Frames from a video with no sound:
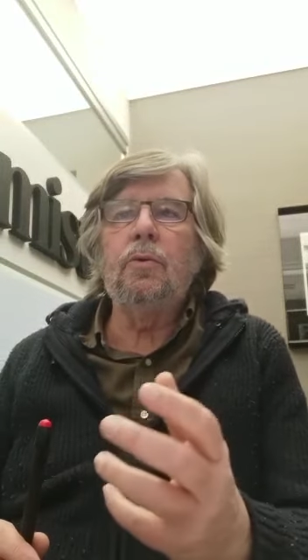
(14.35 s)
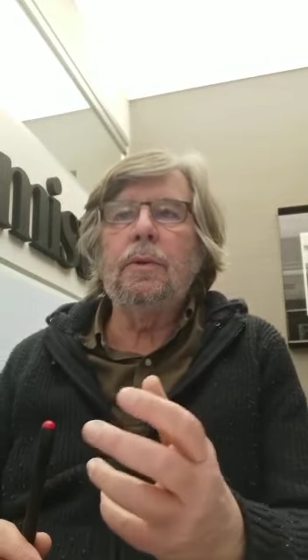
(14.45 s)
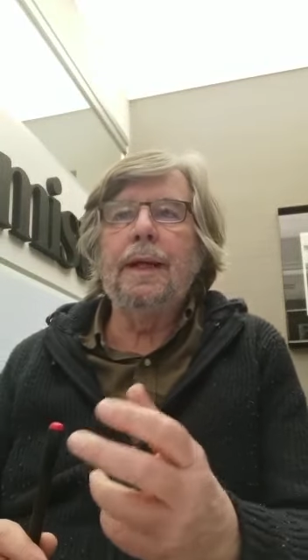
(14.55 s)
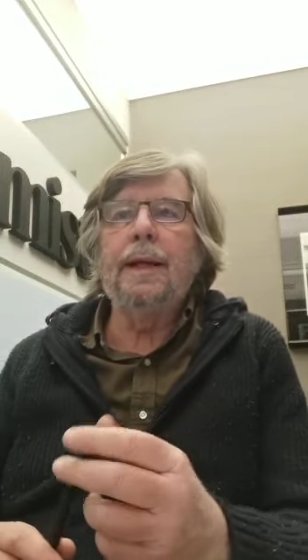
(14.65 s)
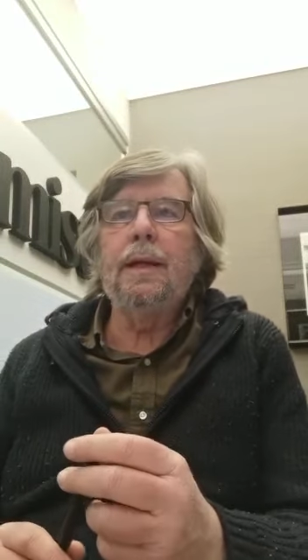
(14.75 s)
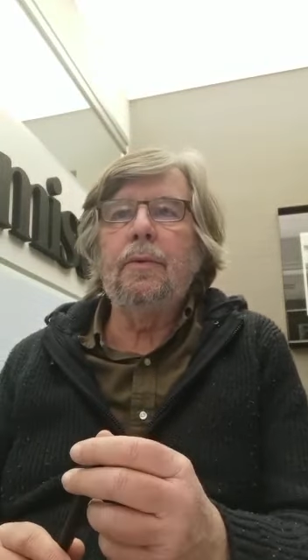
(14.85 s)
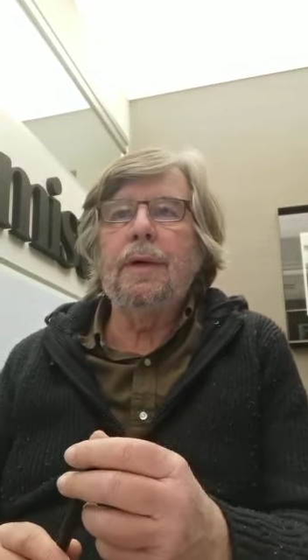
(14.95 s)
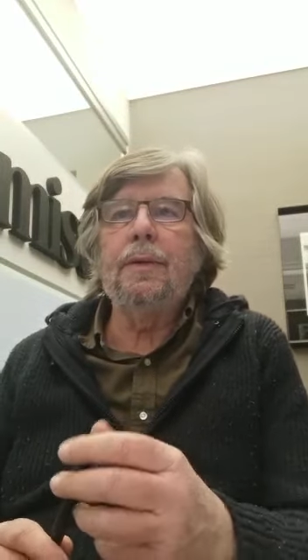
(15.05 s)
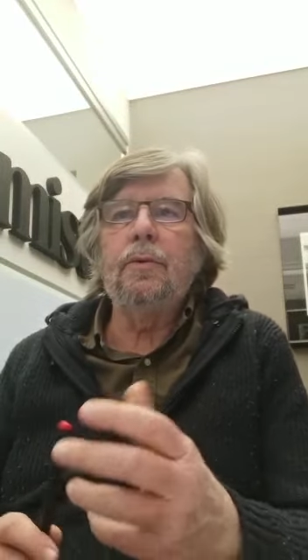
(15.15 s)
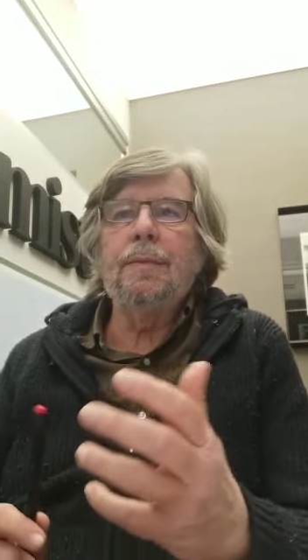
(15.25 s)
tutela
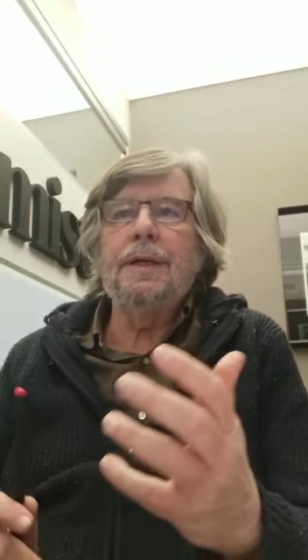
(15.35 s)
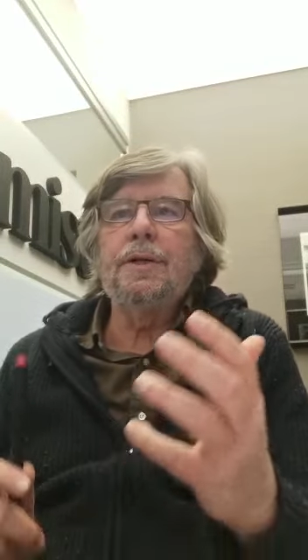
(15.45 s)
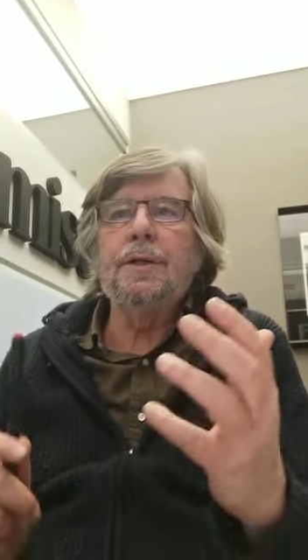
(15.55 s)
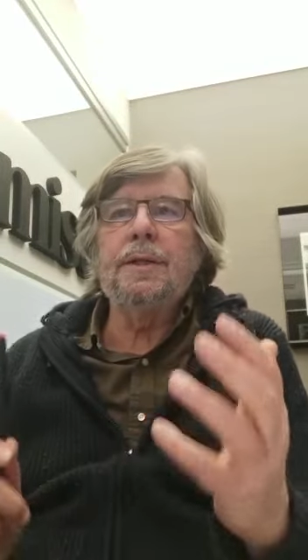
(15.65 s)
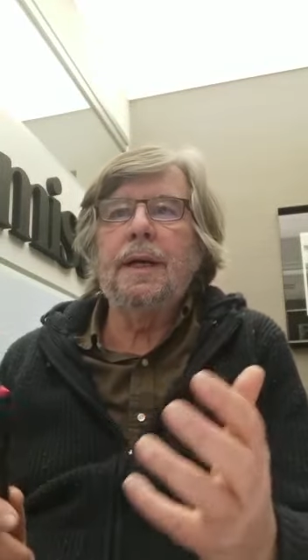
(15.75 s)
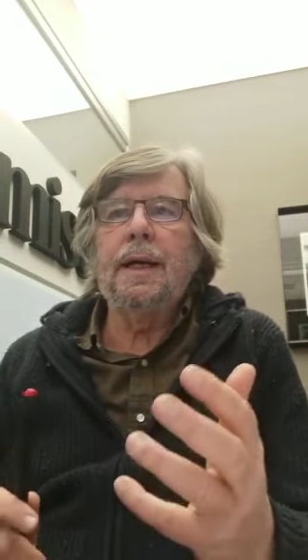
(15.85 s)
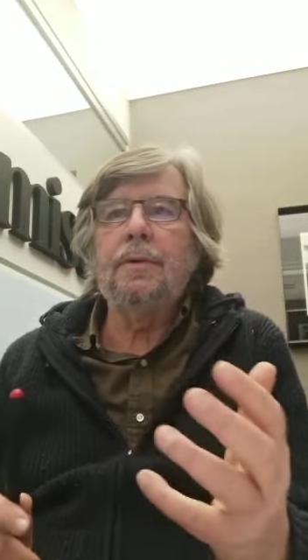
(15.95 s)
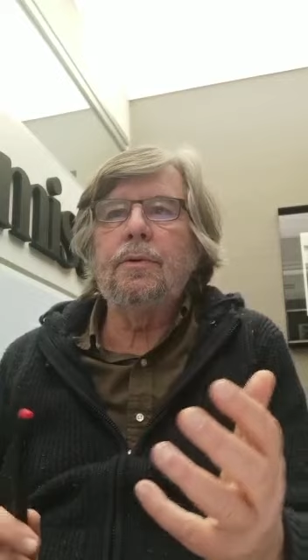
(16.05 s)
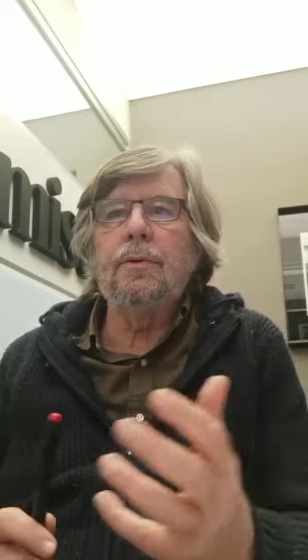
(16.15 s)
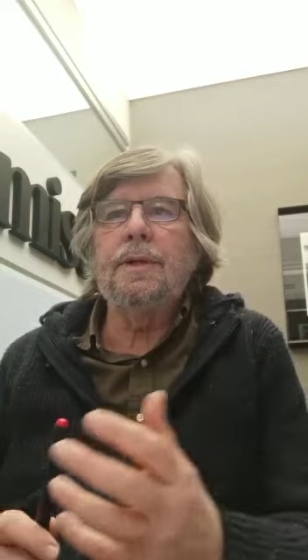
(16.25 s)
quando un
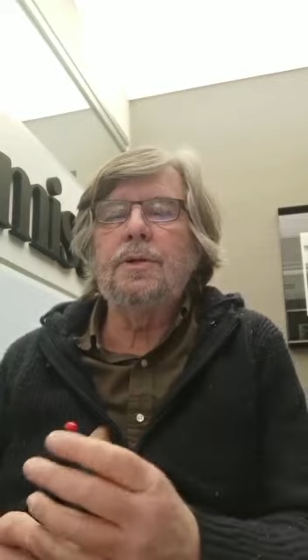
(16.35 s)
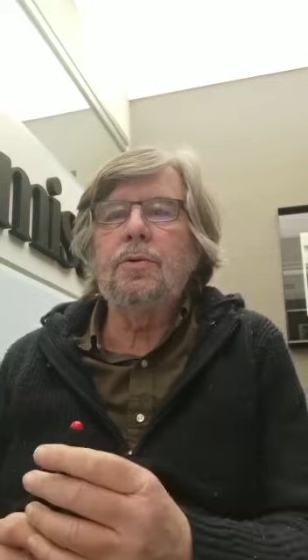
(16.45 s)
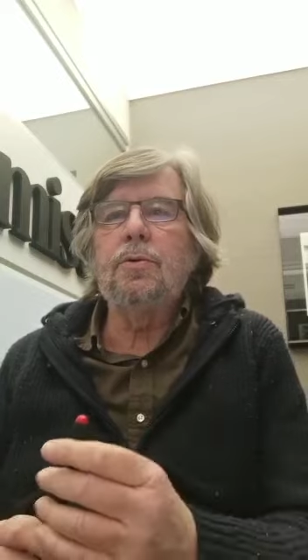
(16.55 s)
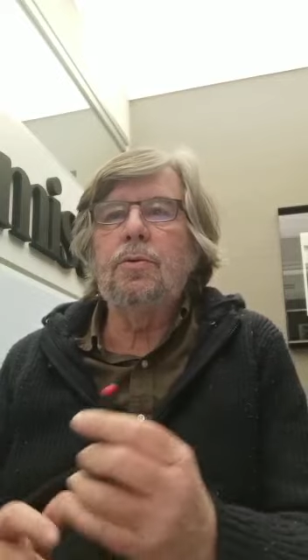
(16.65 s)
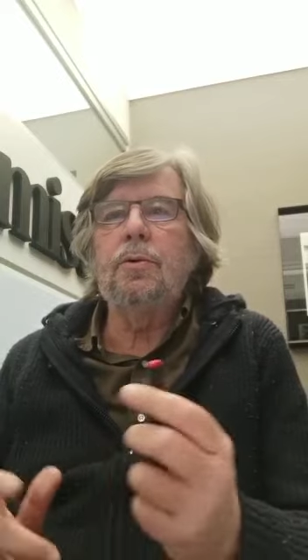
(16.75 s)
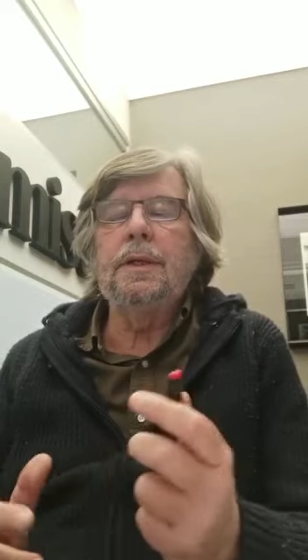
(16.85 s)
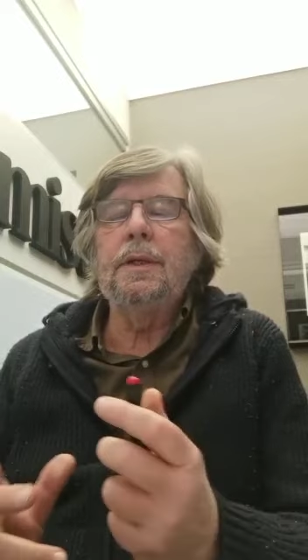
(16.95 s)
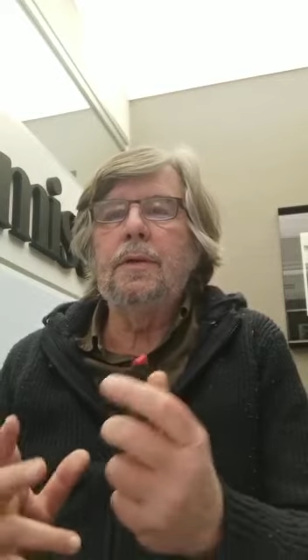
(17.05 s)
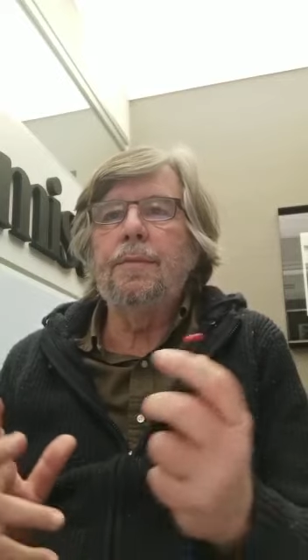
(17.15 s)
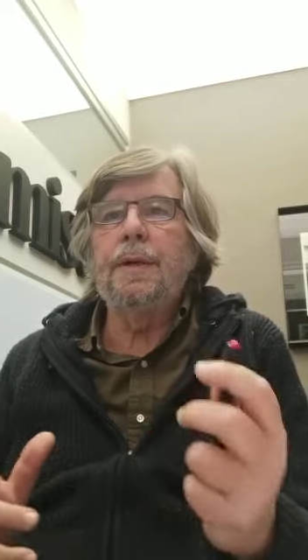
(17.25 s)
magistrato è sotto
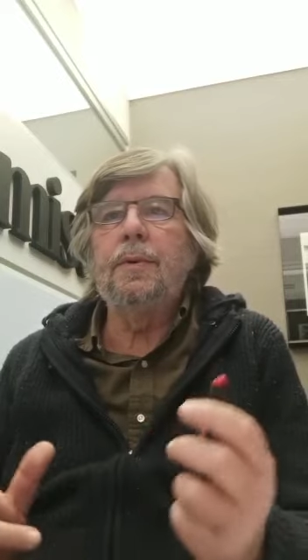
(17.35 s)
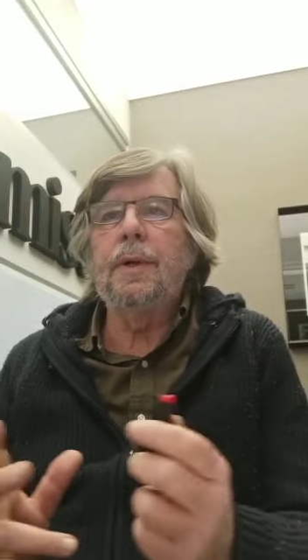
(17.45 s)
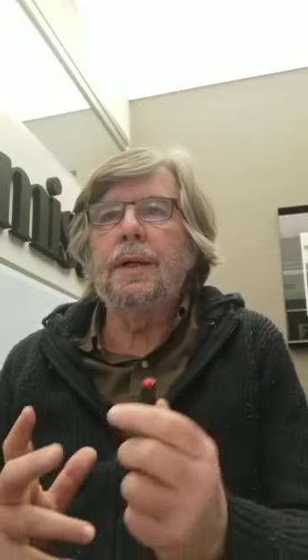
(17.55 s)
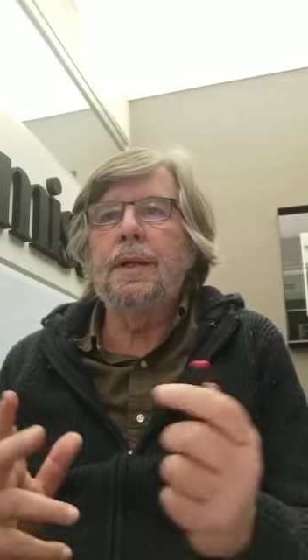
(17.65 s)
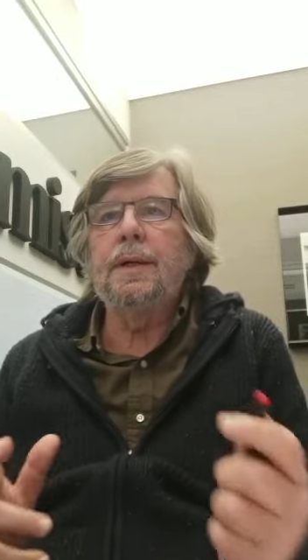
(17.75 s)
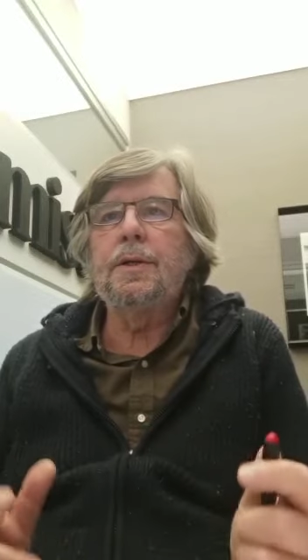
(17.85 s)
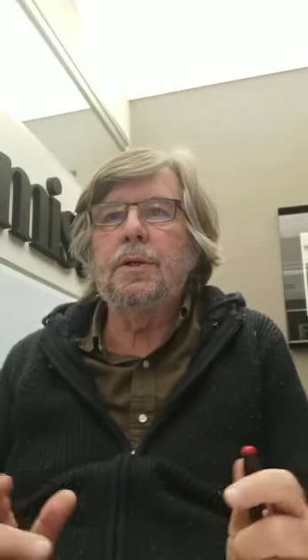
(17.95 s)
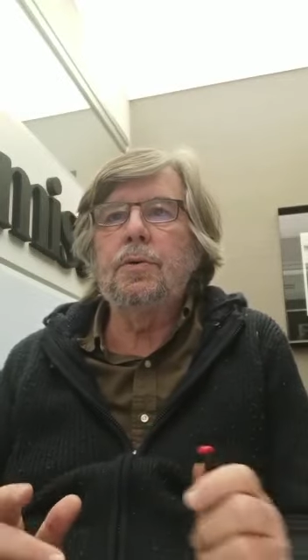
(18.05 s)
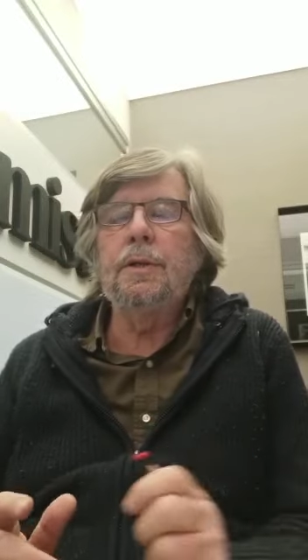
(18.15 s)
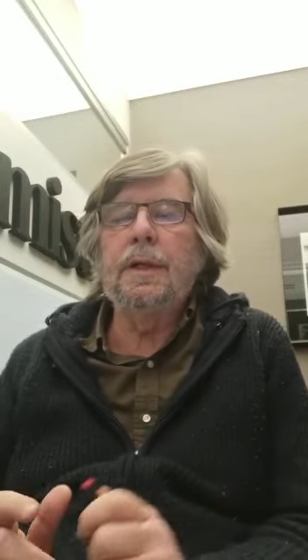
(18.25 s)
tiro per qualche
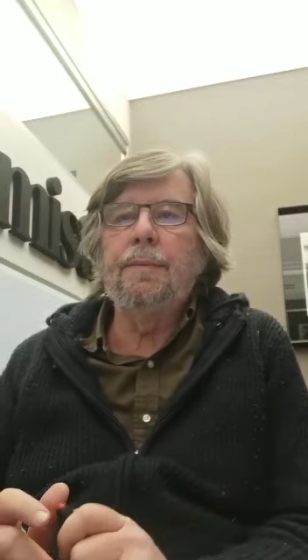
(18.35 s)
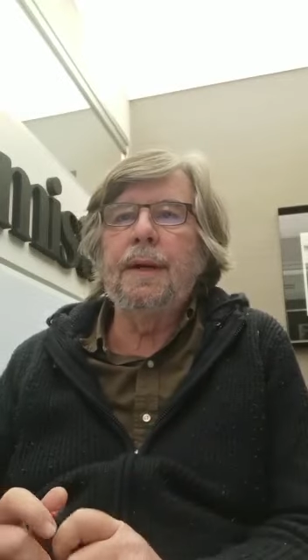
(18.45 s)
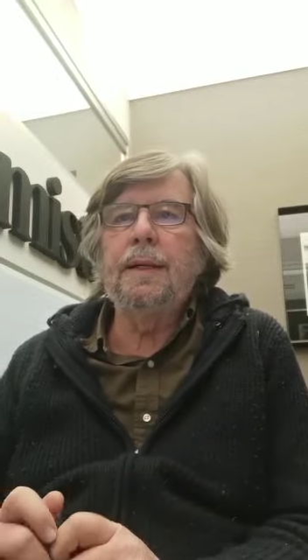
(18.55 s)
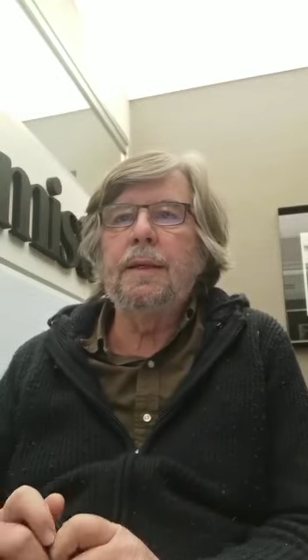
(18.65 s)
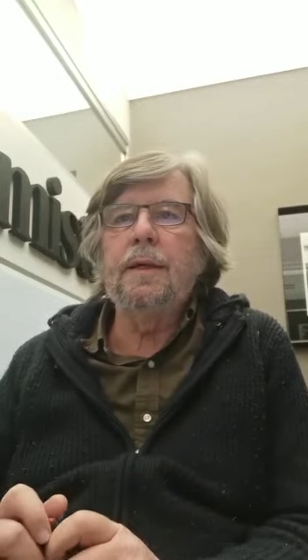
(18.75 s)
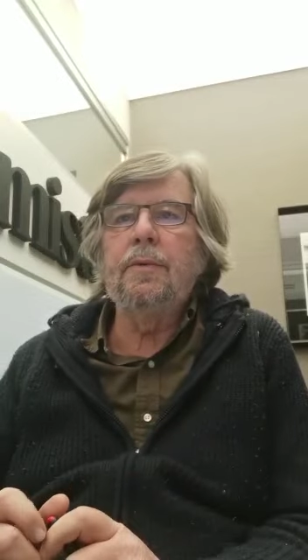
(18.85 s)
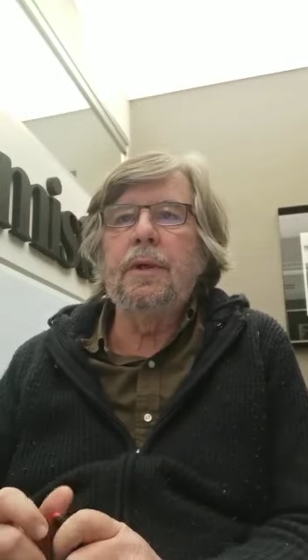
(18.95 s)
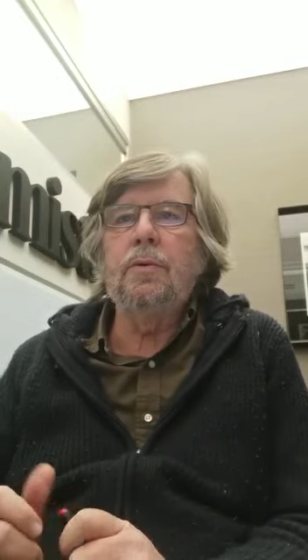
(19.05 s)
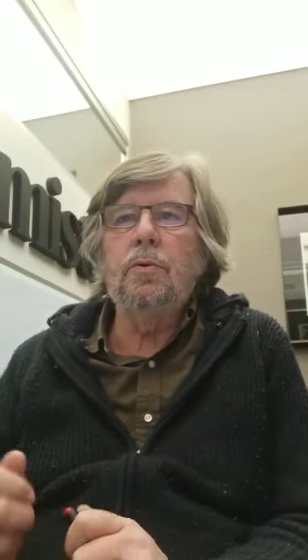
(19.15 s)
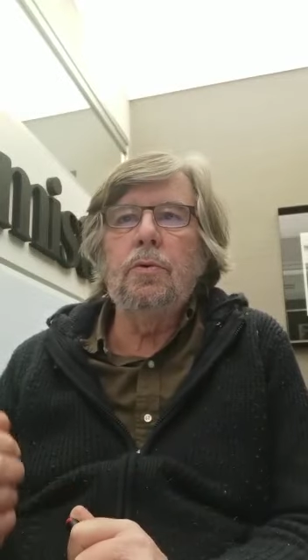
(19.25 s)
ragione da parte di
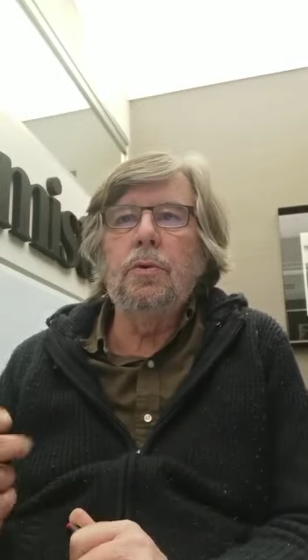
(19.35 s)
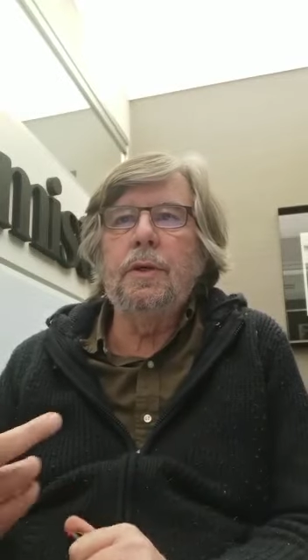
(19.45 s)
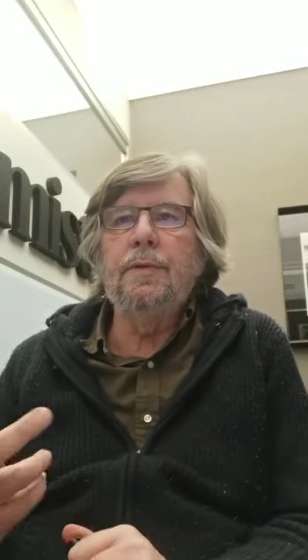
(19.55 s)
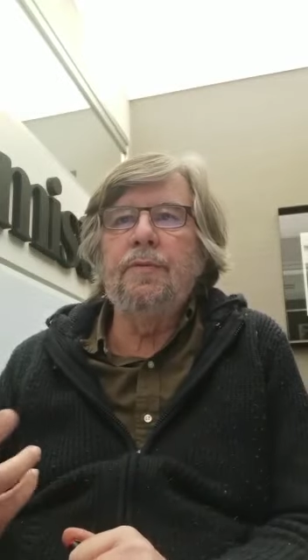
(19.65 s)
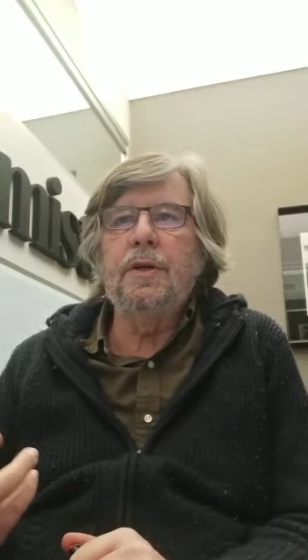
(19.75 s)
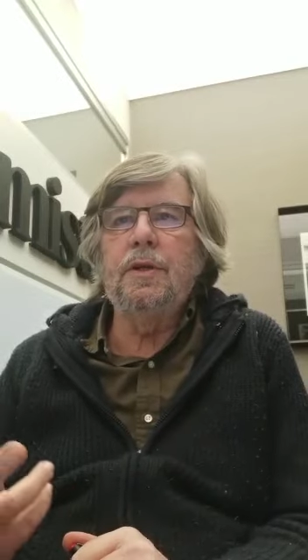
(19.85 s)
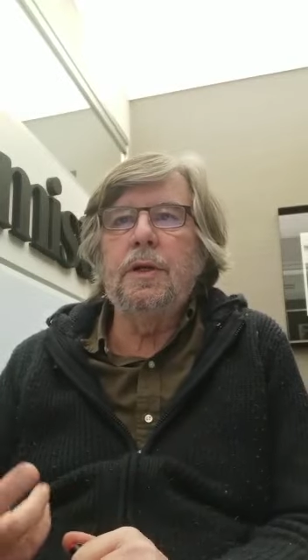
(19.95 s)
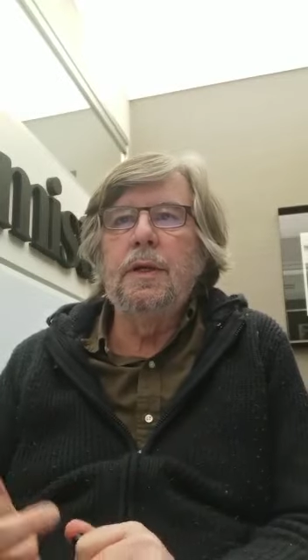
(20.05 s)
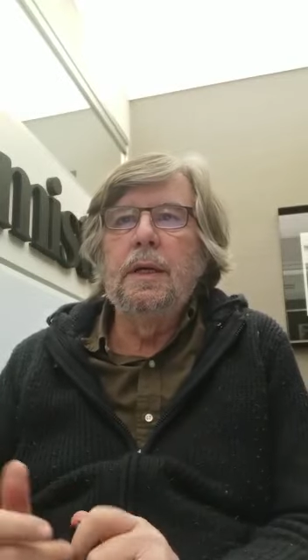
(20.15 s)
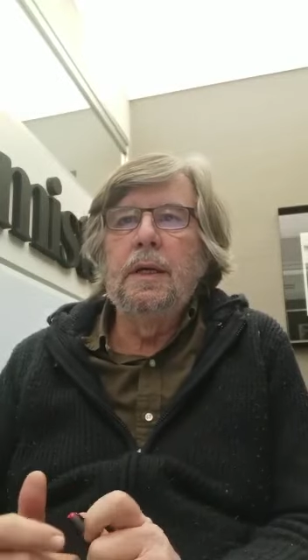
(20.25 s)
qualcuno e invece